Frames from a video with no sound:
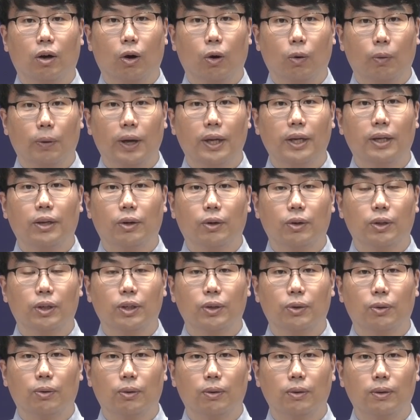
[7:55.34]
어웨이
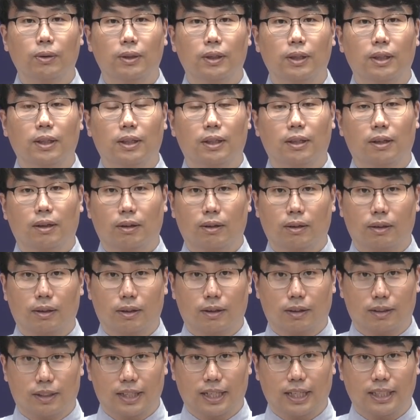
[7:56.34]
경기로 어,
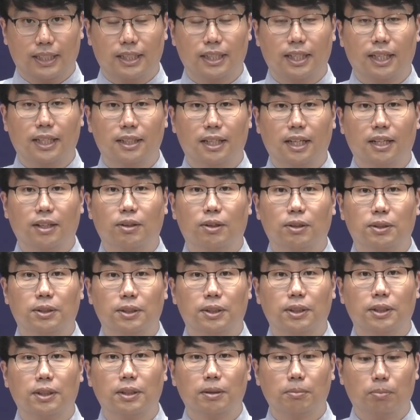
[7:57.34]
경기가 진행되는
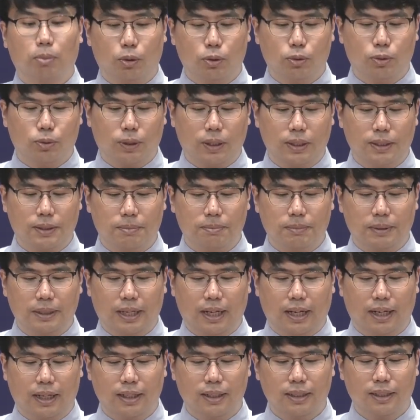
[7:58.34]
것을 볼 수가
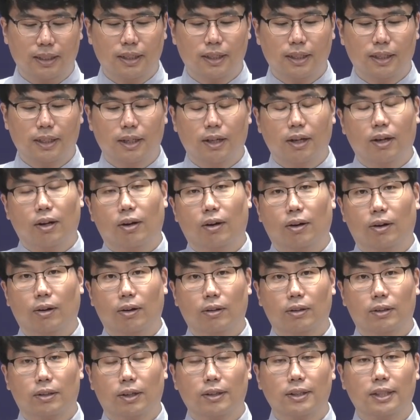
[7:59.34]
있습니다. 어,